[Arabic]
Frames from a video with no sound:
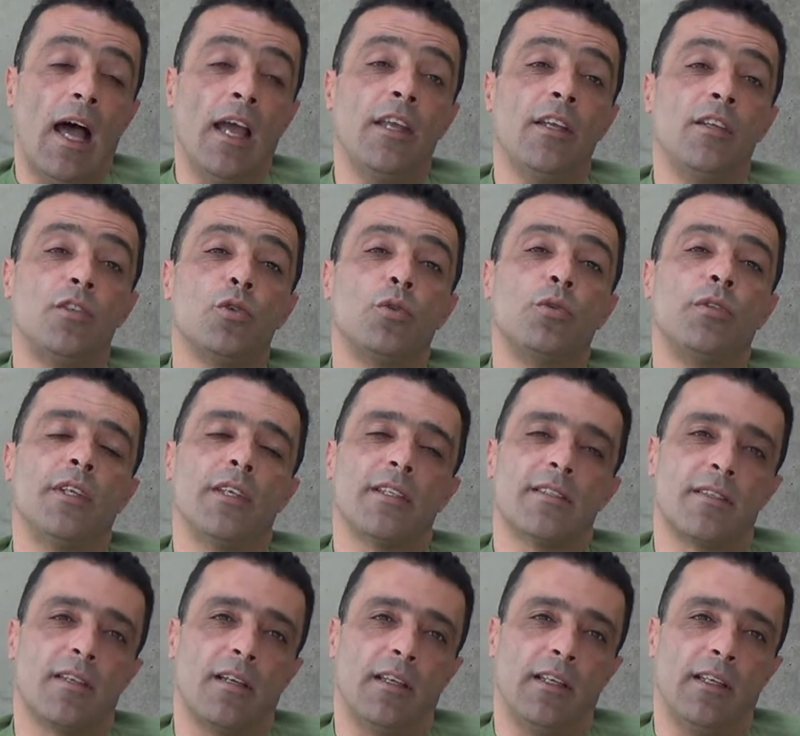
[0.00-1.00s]
أي جندي
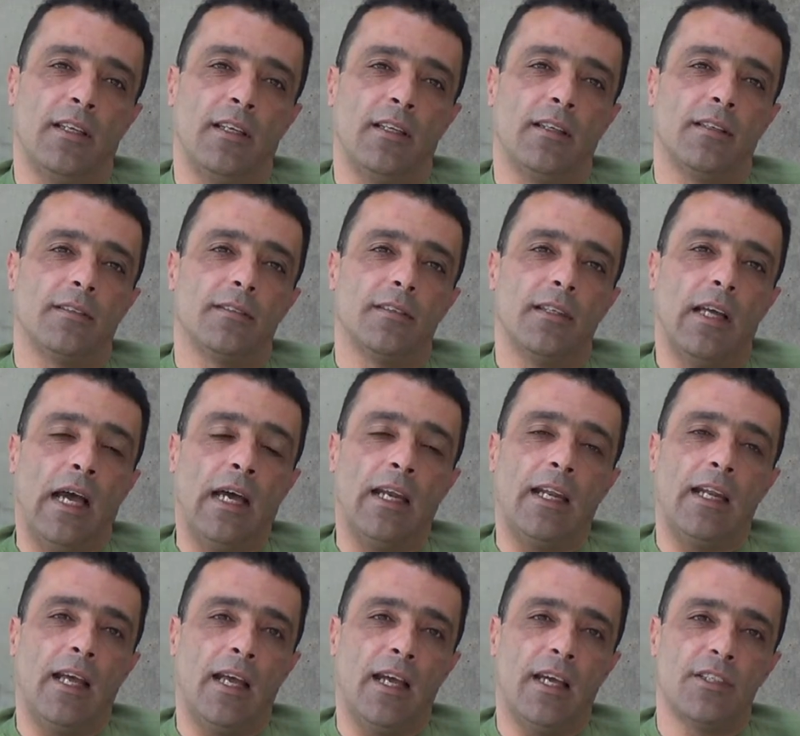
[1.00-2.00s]
إسرائيلي
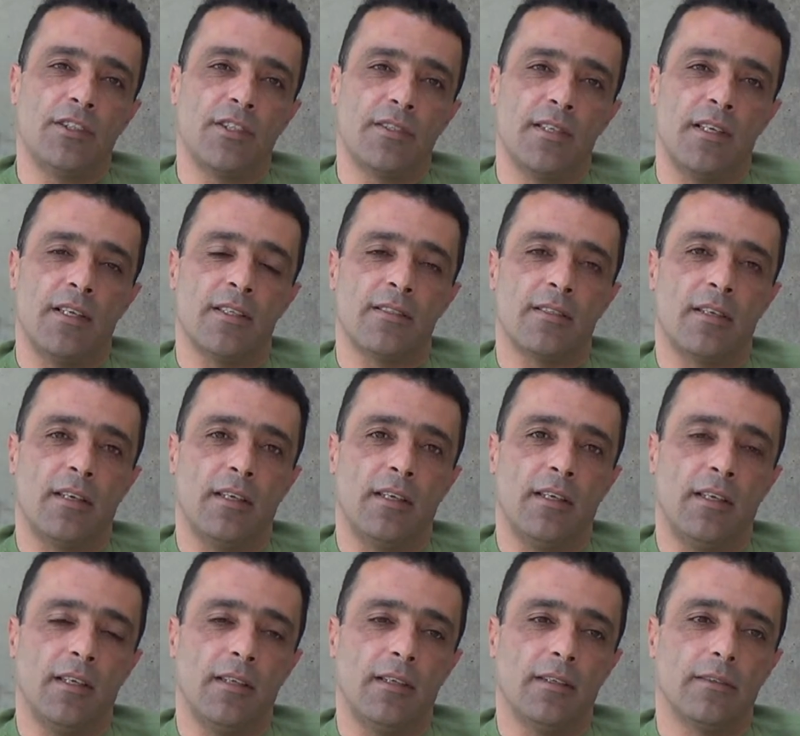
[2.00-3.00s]
على الحاجز
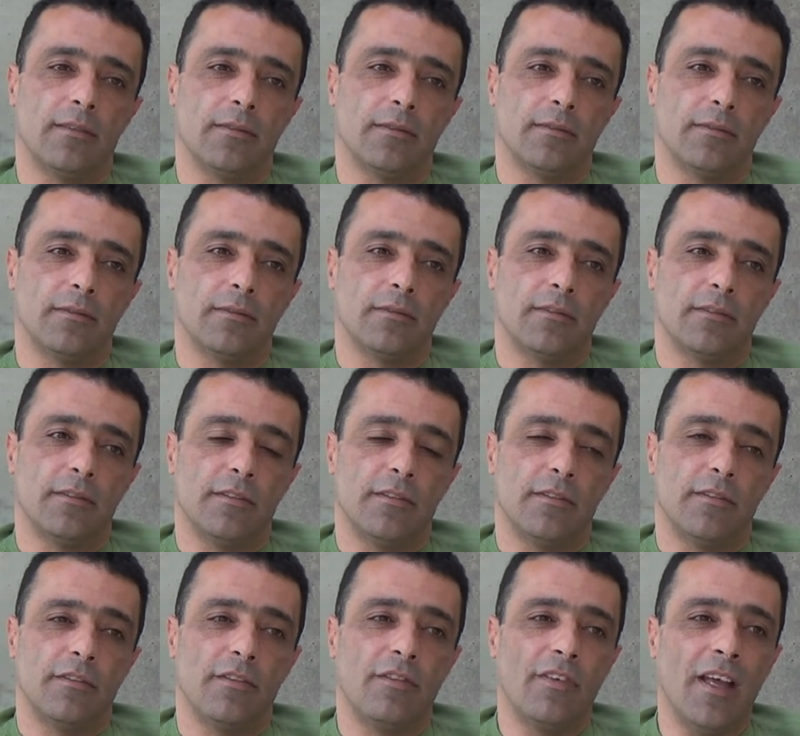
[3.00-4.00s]
الإسرائيلي
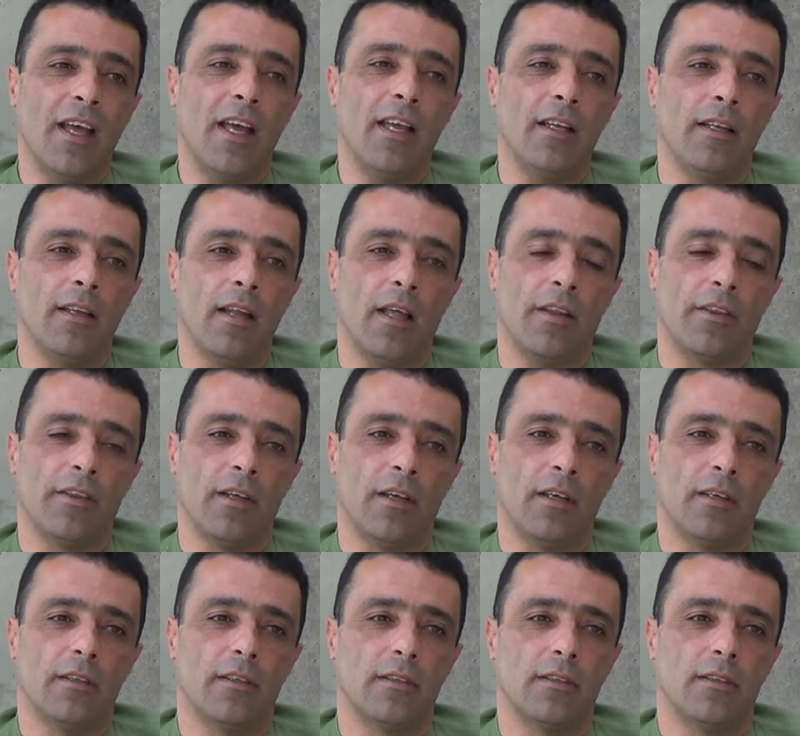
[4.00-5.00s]
في هاي
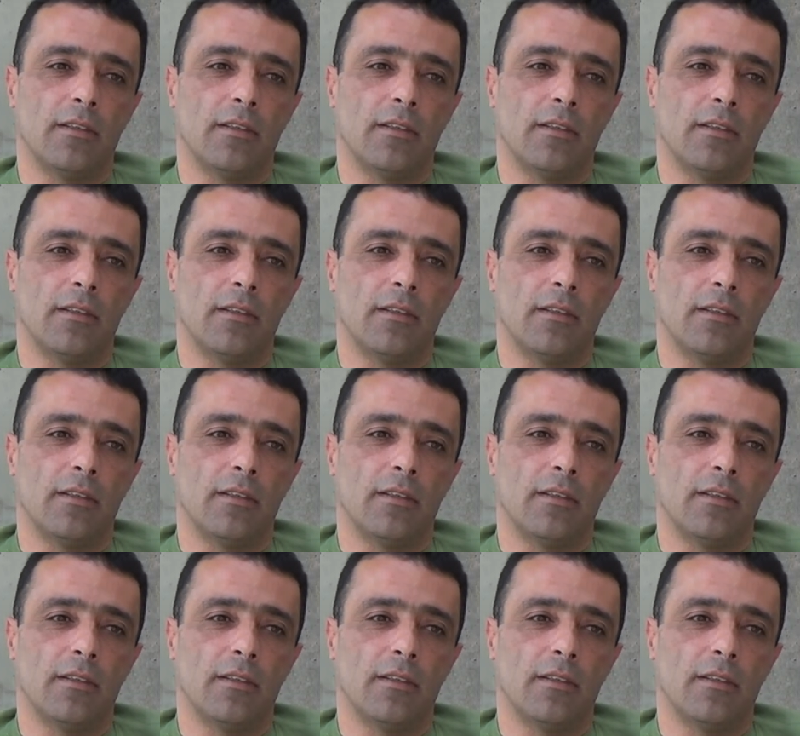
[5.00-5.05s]
اللحظة